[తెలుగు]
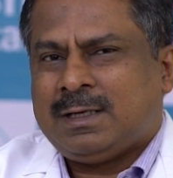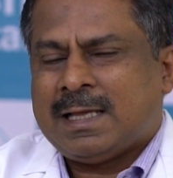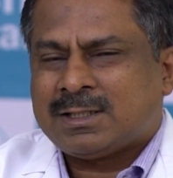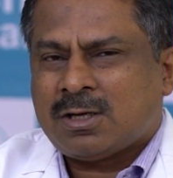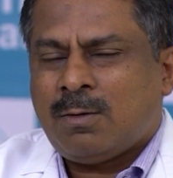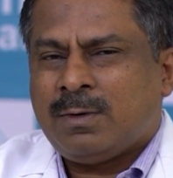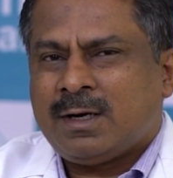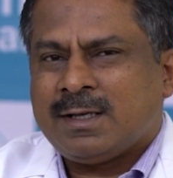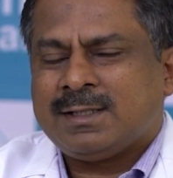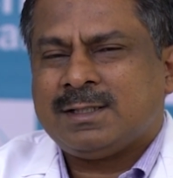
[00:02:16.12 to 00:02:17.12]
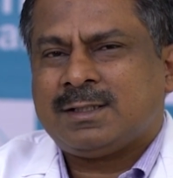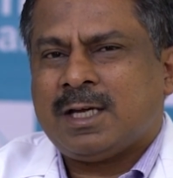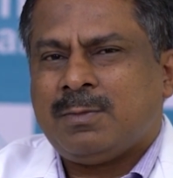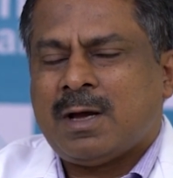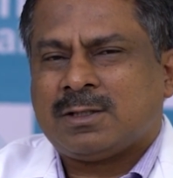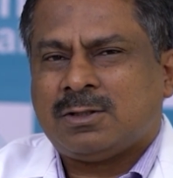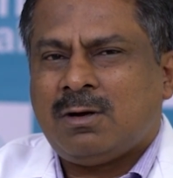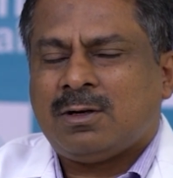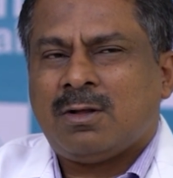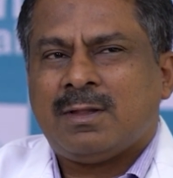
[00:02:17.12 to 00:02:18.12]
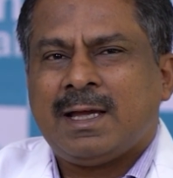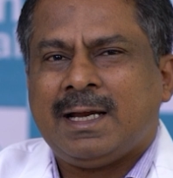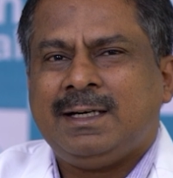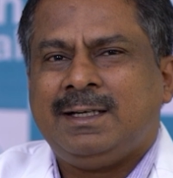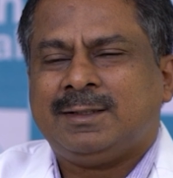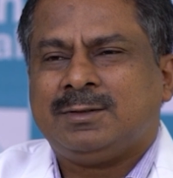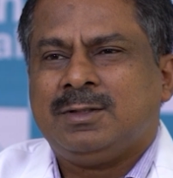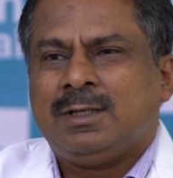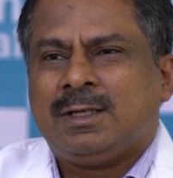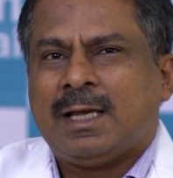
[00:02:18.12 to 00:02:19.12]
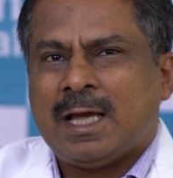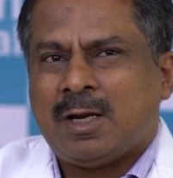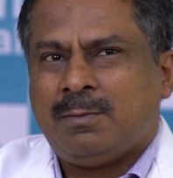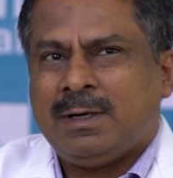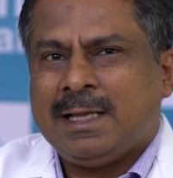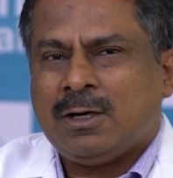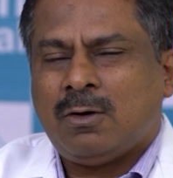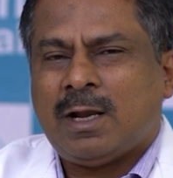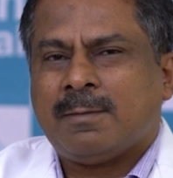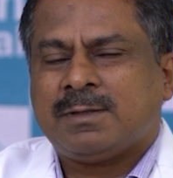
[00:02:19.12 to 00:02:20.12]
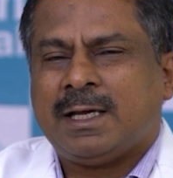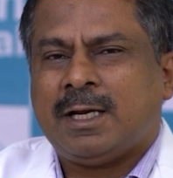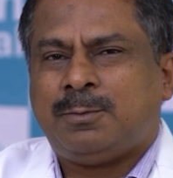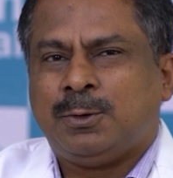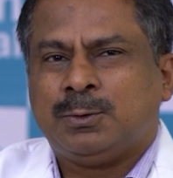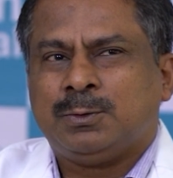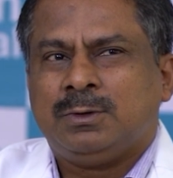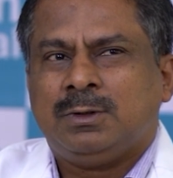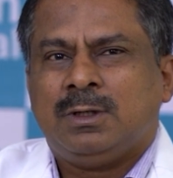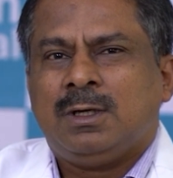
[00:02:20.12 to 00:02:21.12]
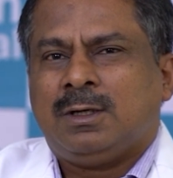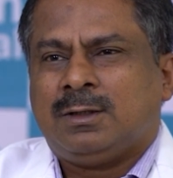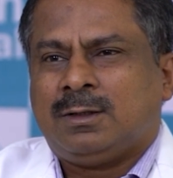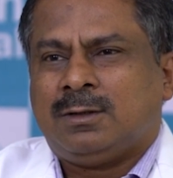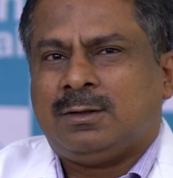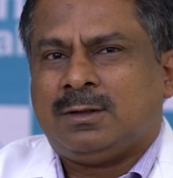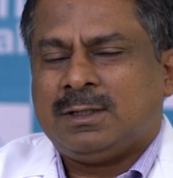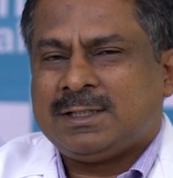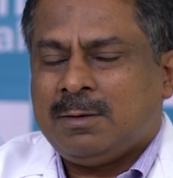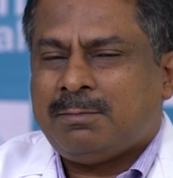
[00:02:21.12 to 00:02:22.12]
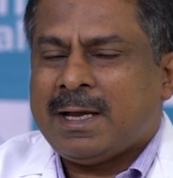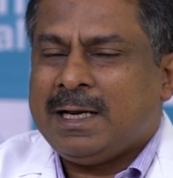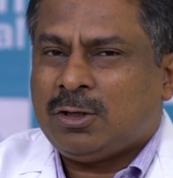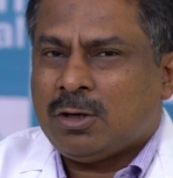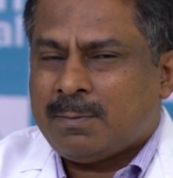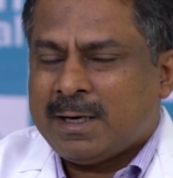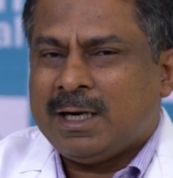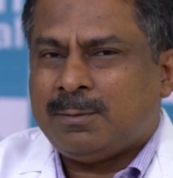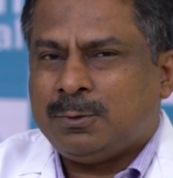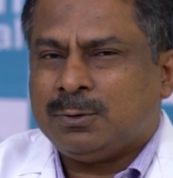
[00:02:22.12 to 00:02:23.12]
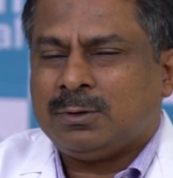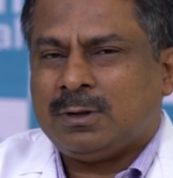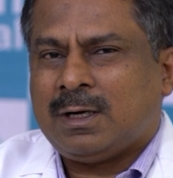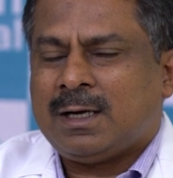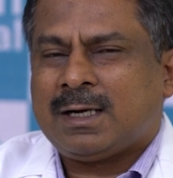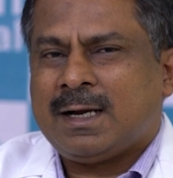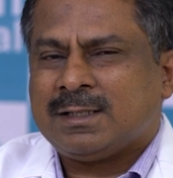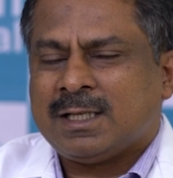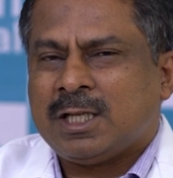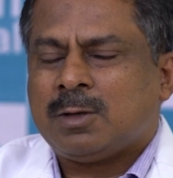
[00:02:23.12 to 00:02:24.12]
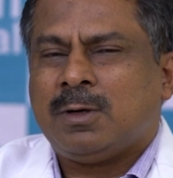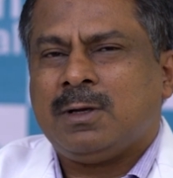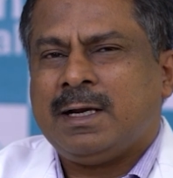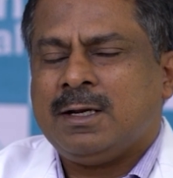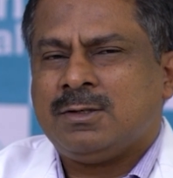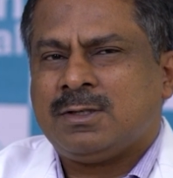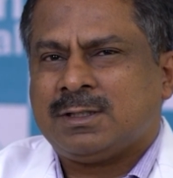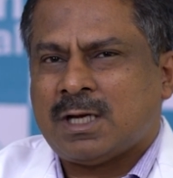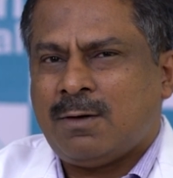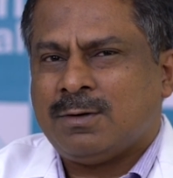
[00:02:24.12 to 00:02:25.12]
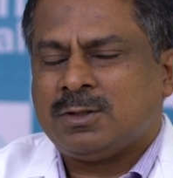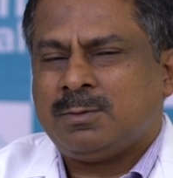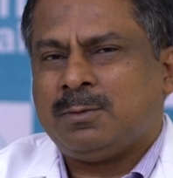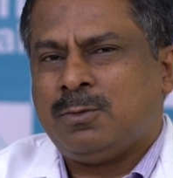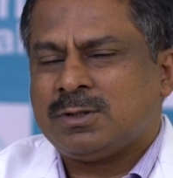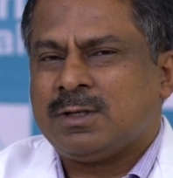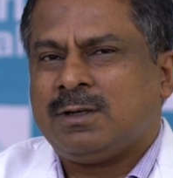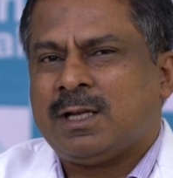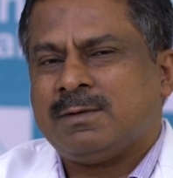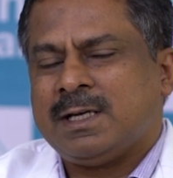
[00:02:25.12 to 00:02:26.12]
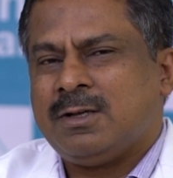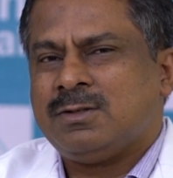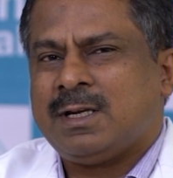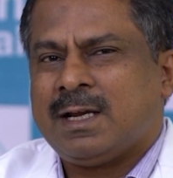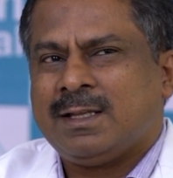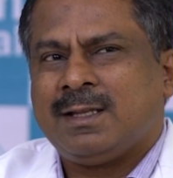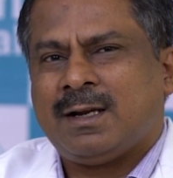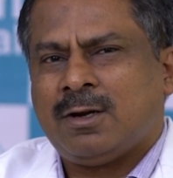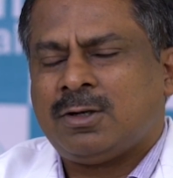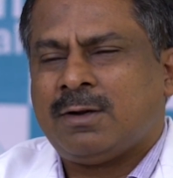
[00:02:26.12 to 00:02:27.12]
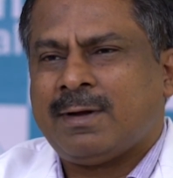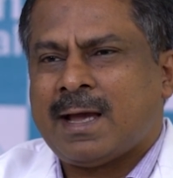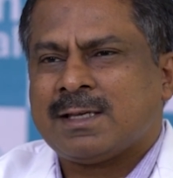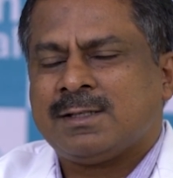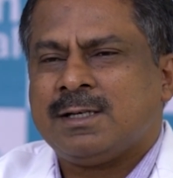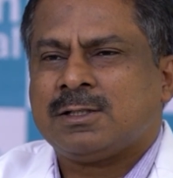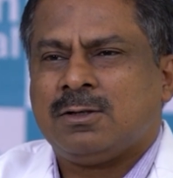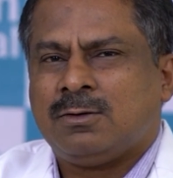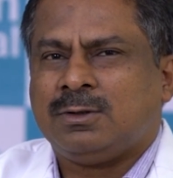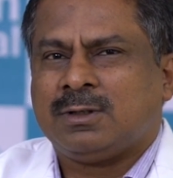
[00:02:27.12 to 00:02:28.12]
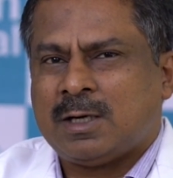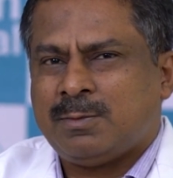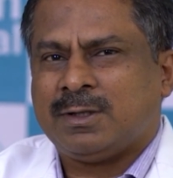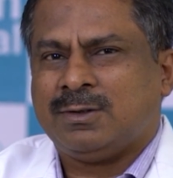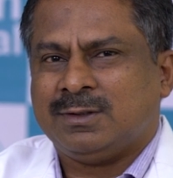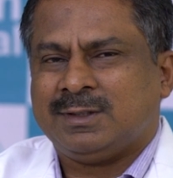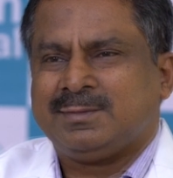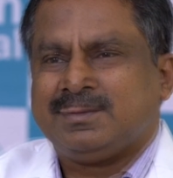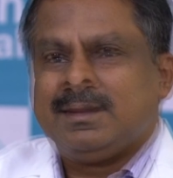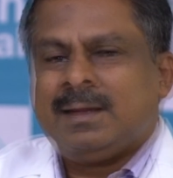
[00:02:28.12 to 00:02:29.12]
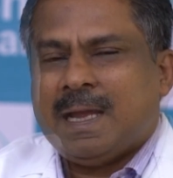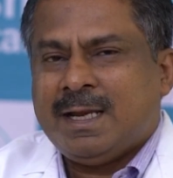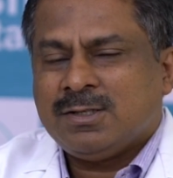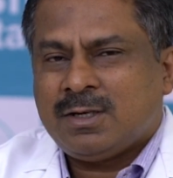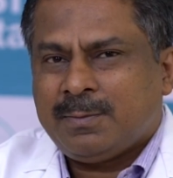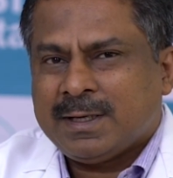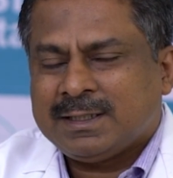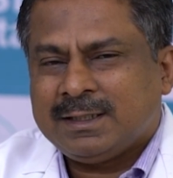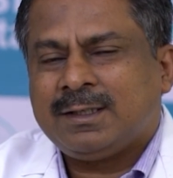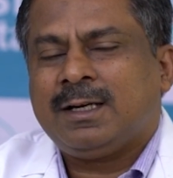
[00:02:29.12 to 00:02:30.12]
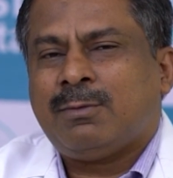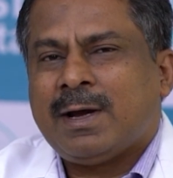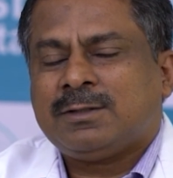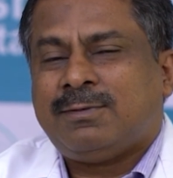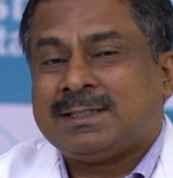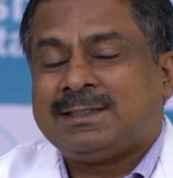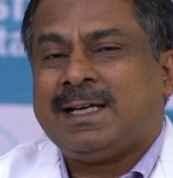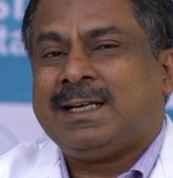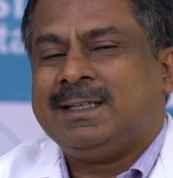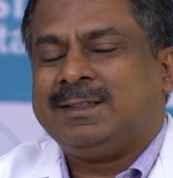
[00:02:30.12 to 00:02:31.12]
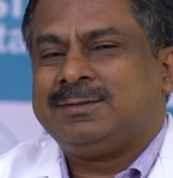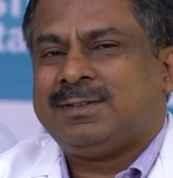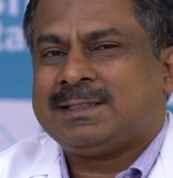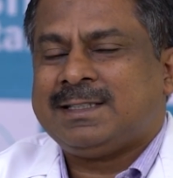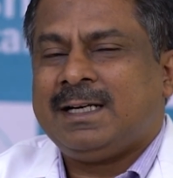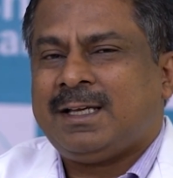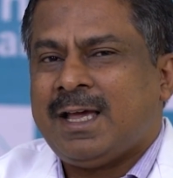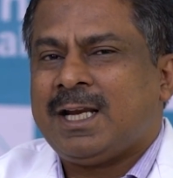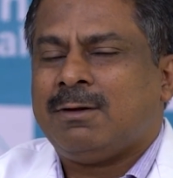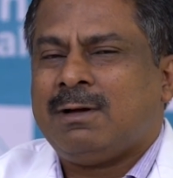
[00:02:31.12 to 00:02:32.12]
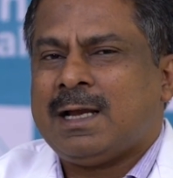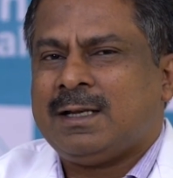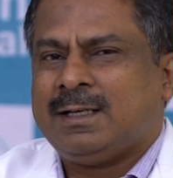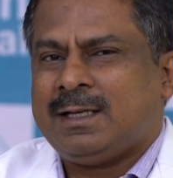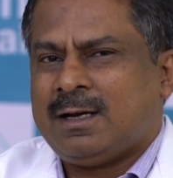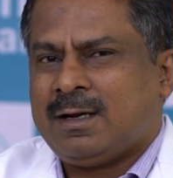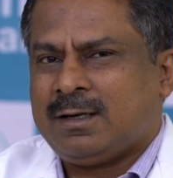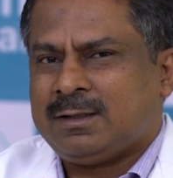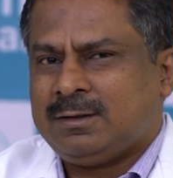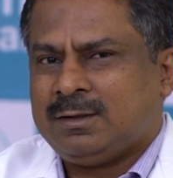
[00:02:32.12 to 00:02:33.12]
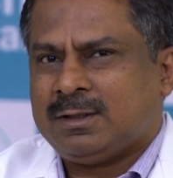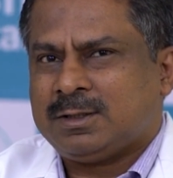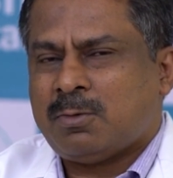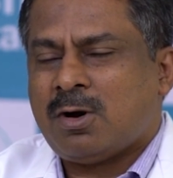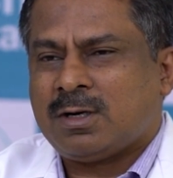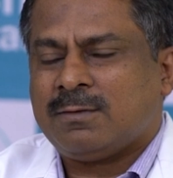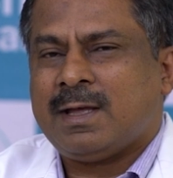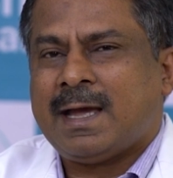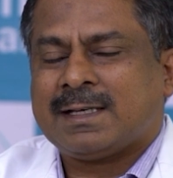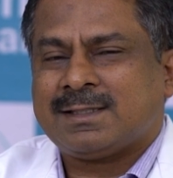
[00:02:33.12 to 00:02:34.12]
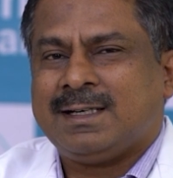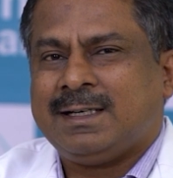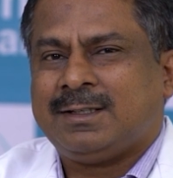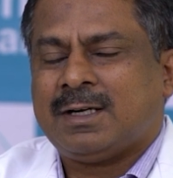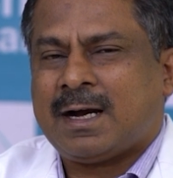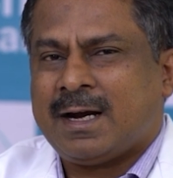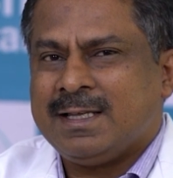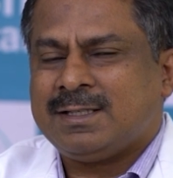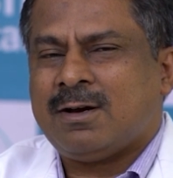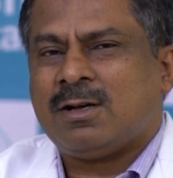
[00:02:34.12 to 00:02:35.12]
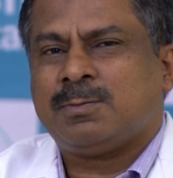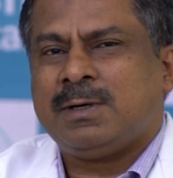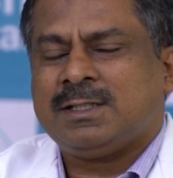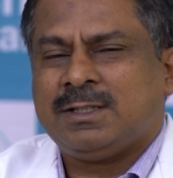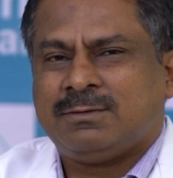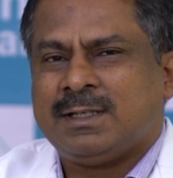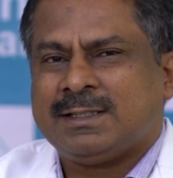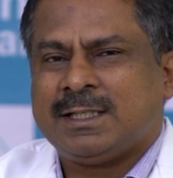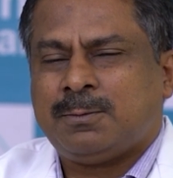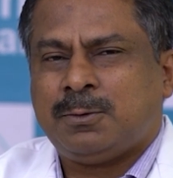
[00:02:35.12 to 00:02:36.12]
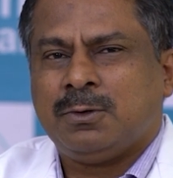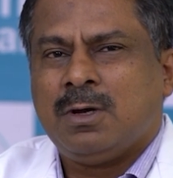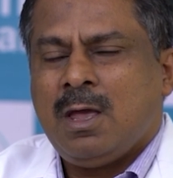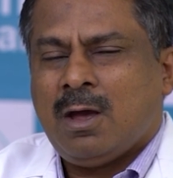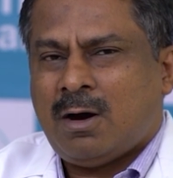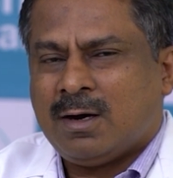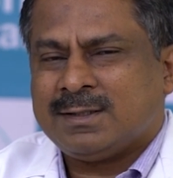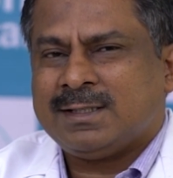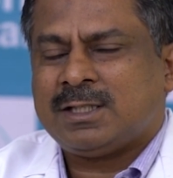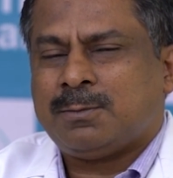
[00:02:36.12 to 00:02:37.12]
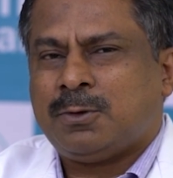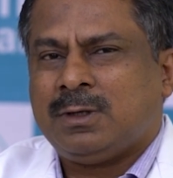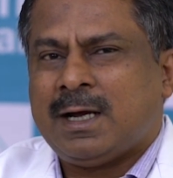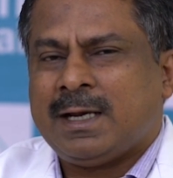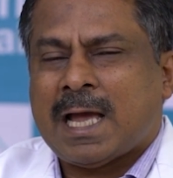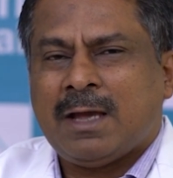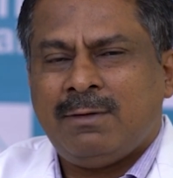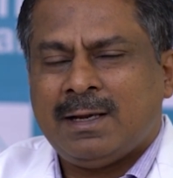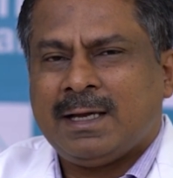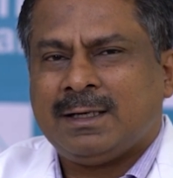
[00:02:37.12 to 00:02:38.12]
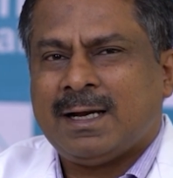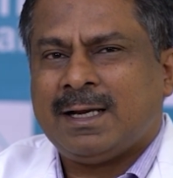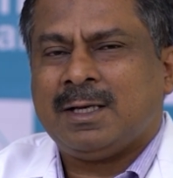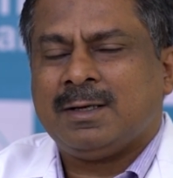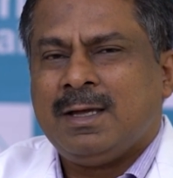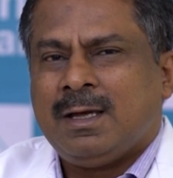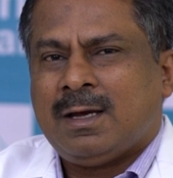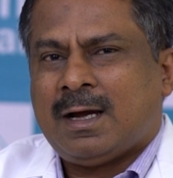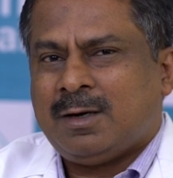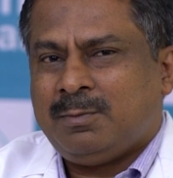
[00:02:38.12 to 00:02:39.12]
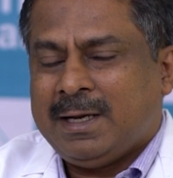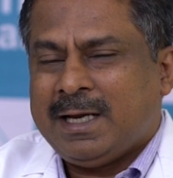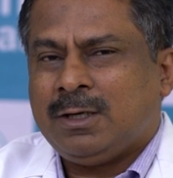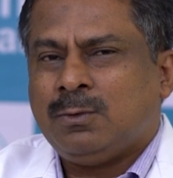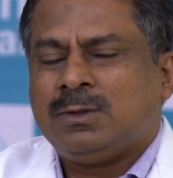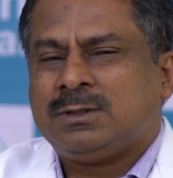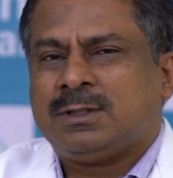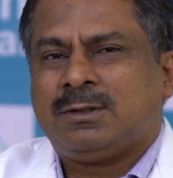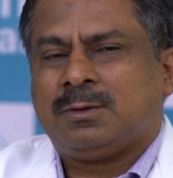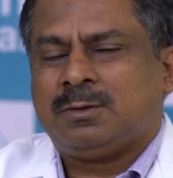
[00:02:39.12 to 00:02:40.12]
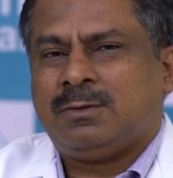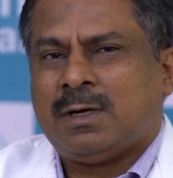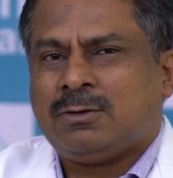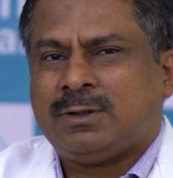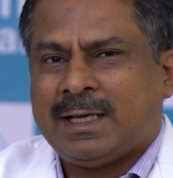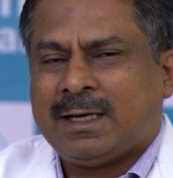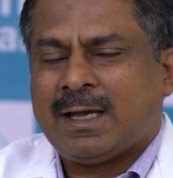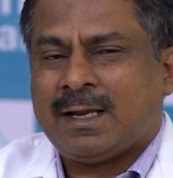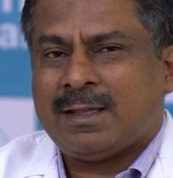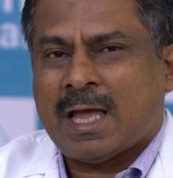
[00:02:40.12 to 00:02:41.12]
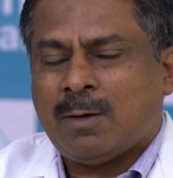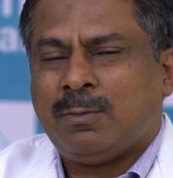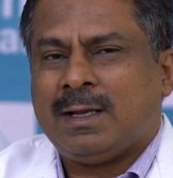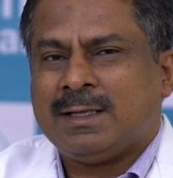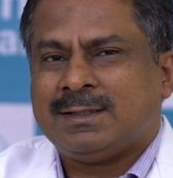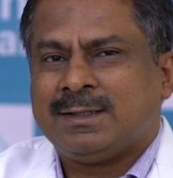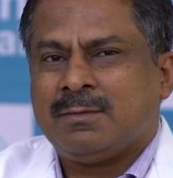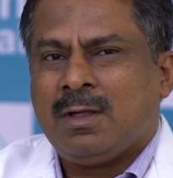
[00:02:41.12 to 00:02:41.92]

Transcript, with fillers: లెస్ కామన్ రీజన్స్ కెన్ బి అసాల్ట్ ఆన్ ద హెడ్ ఏమైనా బిల్డింగ్ కొలాప్స్ అయినప్పుడు స్లిప్ అయ్యి ఇంట్లో పడినప్పుడు అట్లాంటి సందర్భాల్లో హెడ్ ఇంజరీస్ కావచ్చు బట్ మోస్ట్ ఆఫ్ ది టైమ్స్ హెడ్ ఇంజరీ అనేది రోడ్ ట్రాఫిక్ యాక్సిడెంట్స్లో ఉంటు కనబడుతుంది హెడ్ ఇంజరీ పేషెంట్ రిక్వైర్స్ ఫస్ట్ ఎయిడ్ ఫస్ట్ ఎయిడ్ కేర్ ఇవ్వాలి అట్ ద స్పాట్ ఆఫ్ ద యాక్సిడెంట్ అక్కడి నుంచి హాస్పిటల్కి షిఫ్ట్ చేసేటప్పుడు ఆక్సిజన్ సపోర్ట్ కానీ ఐవీ లైన్ కానీ అండ్ బ్లీడింగ్ వూండ్స్ వీ హ్యావ్ టు టేక్ కేర్ ఇన్ ద అంబులెన్స్